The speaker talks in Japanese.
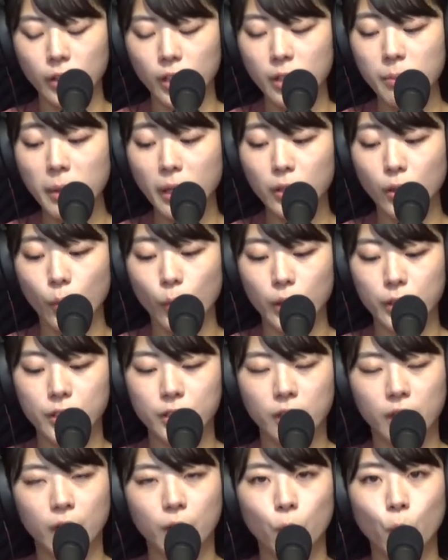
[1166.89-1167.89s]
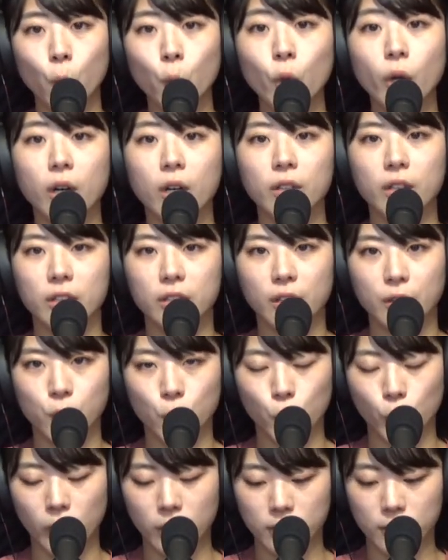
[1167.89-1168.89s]
今とは違いおおらかだった
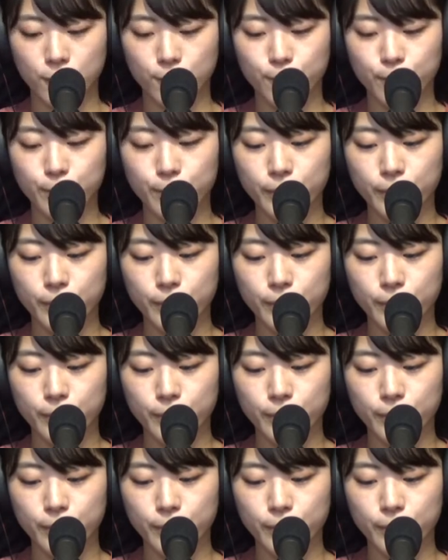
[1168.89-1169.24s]
そうです